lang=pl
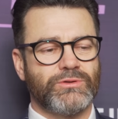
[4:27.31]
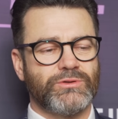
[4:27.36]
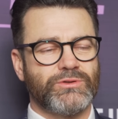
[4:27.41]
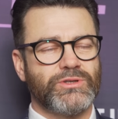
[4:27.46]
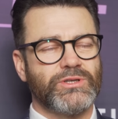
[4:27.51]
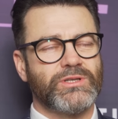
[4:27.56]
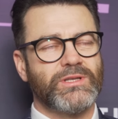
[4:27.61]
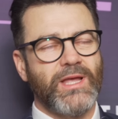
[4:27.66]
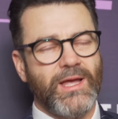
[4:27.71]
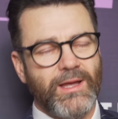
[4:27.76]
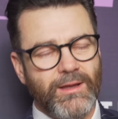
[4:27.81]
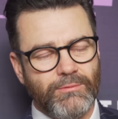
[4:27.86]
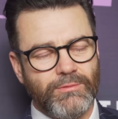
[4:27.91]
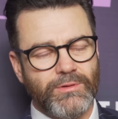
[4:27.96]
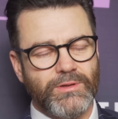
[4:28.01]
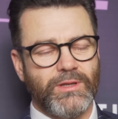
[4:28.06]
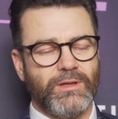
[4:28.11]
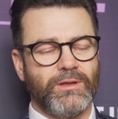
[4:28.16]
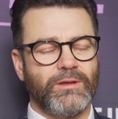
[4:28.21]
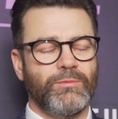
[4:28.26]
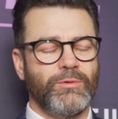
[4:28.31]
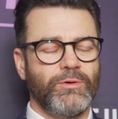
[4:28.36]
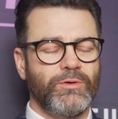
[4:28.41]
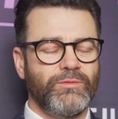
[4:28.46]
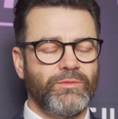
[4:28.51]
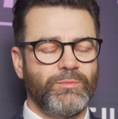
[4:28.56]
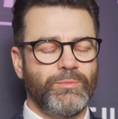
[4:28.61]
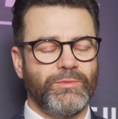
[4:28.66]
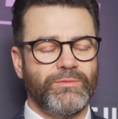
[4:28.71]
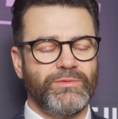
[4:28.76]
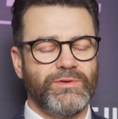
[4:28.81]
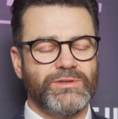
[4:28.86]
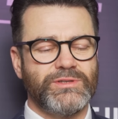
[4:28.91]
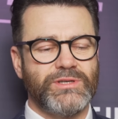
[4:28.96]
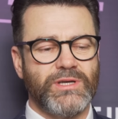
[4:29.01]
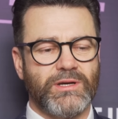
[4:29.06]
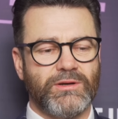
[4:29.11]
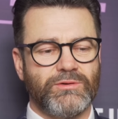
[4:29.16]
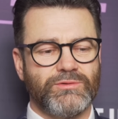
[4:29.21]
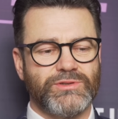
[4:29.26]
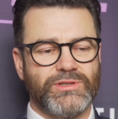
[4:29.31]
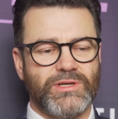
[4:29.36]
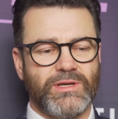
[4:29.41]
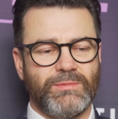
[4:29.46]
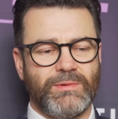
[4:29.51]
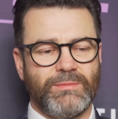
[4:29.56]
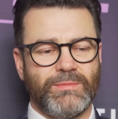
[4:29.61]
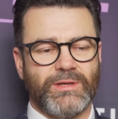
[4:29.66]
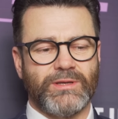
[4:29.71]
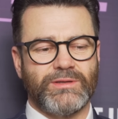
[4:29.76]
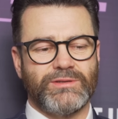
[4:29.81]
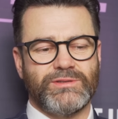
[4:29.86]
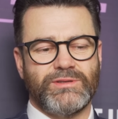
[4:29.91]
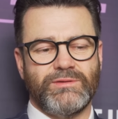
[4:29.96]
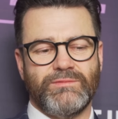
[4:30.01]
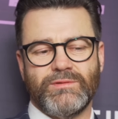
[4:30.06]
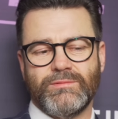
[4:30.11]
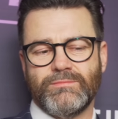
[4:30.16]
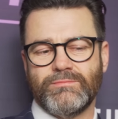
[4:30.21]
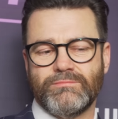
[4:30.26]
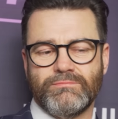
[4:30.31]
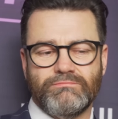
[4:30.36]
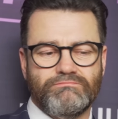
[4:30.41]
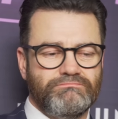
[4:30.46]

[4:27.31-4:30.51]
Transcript: czytały tej mojej wypowiedzi jako, że ja mam jakiś, nie wiem,